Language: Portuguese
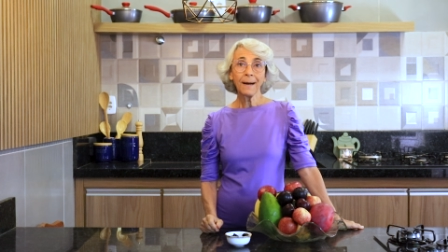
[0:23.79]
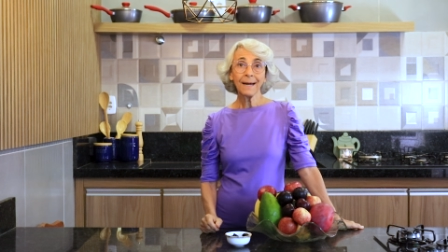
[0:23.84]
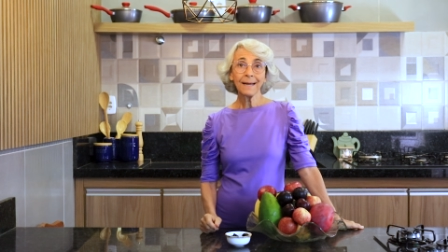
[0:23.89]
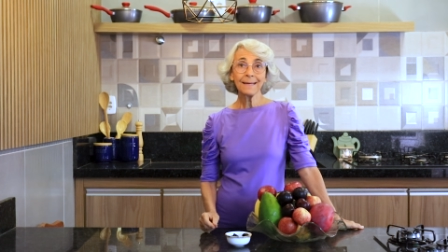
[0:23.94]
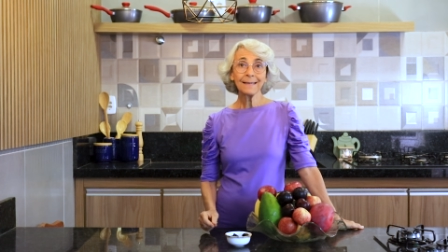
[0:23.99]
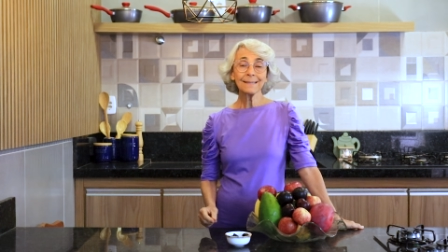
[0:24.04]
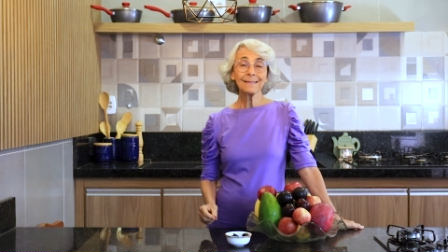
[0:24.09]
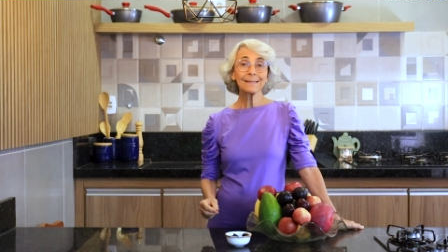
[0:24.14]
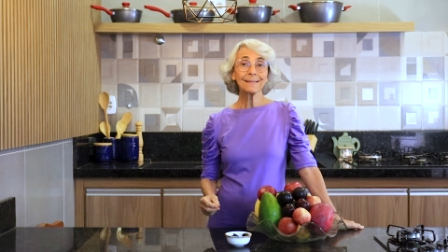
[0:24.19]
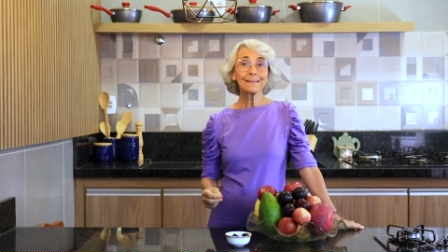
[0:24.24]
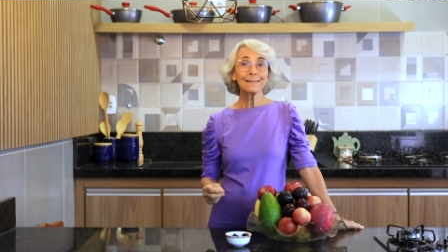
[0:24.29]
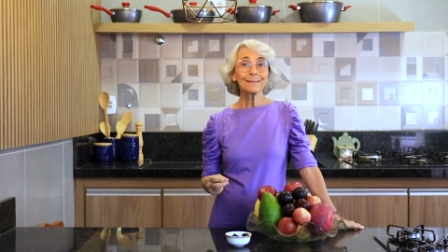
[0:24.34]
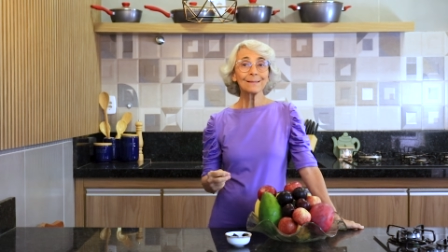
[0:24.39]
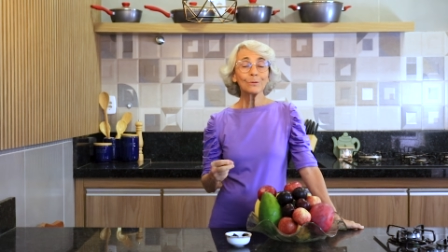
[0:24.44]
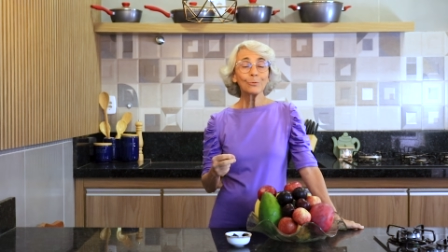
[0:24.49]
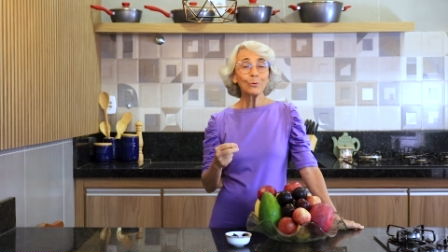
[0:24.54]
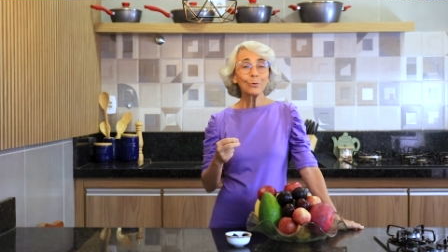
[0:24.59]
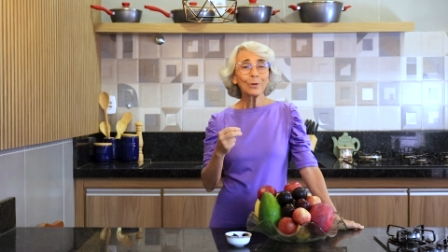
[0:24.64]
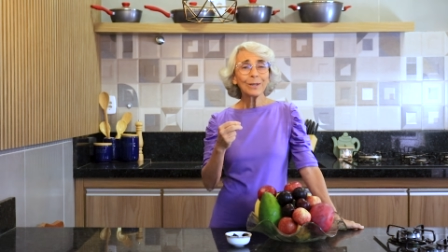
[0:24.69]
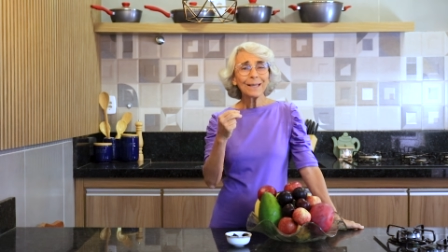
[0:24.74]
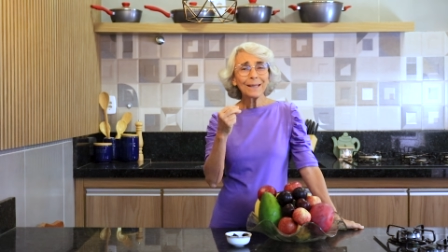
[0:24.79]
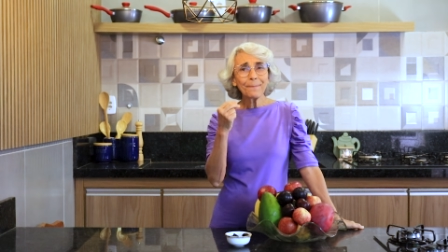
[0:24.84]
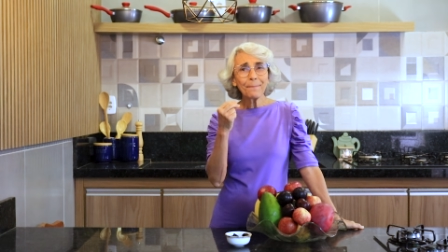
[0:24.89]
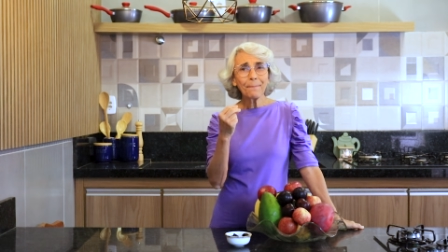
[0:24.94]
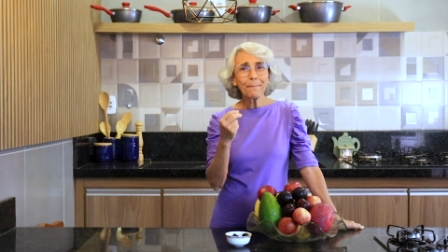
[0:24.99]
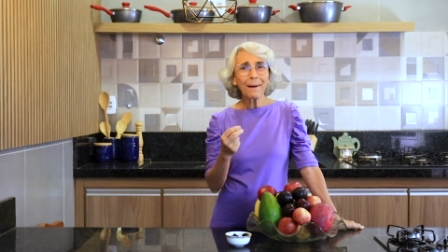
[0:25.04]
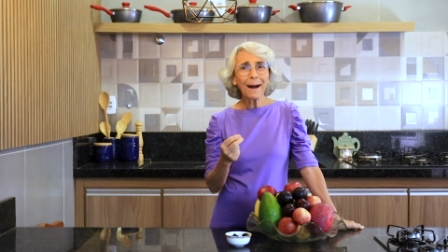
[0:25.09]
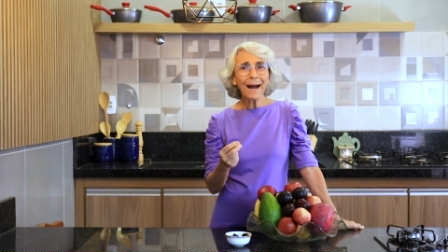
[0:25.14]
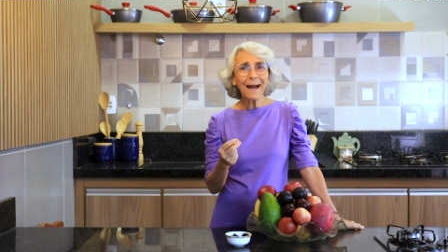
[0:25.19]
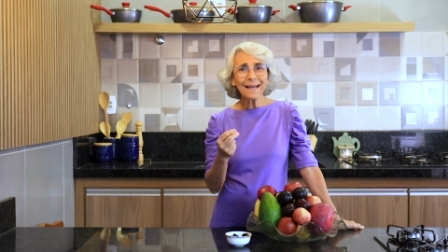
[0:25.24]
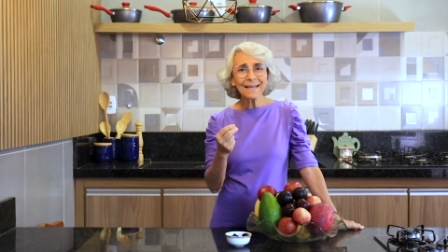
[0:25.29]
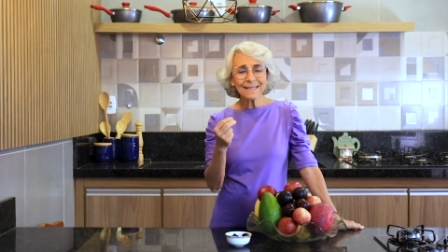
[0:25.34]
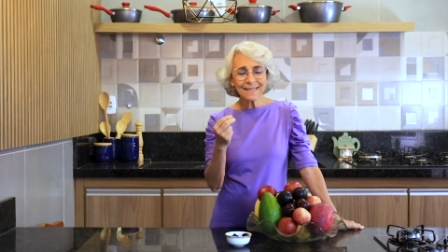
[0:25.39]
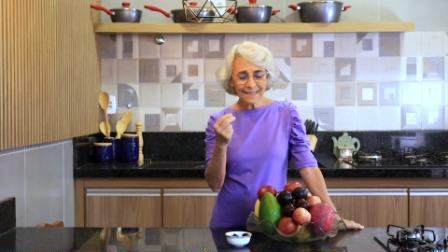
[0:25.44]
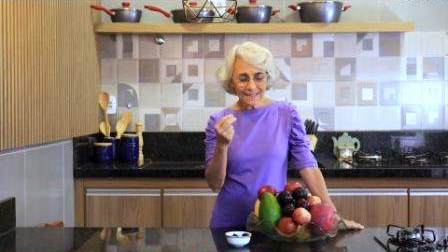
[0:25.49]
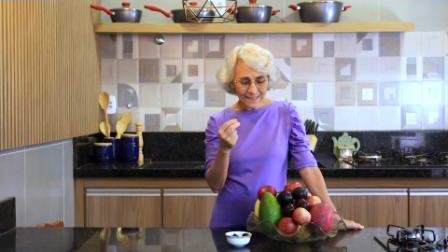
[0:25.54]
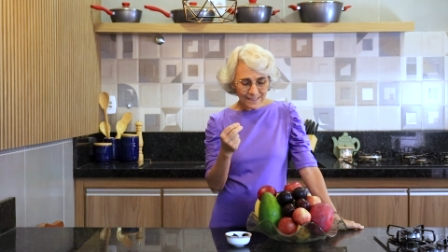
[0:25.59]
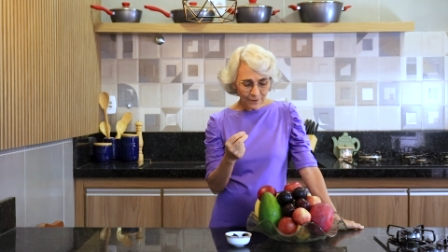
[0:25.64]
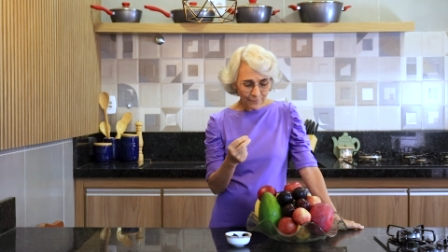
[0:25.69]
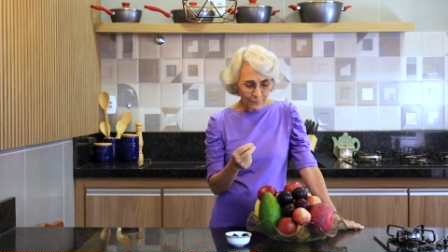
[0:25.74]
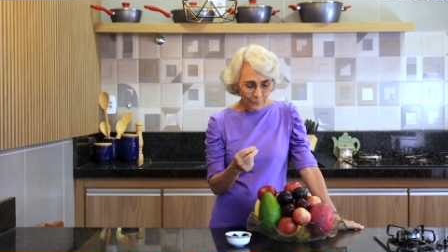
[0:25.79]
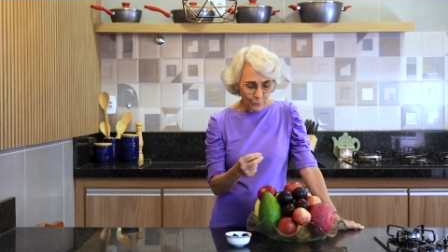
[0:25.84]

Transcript: Mas que mais essa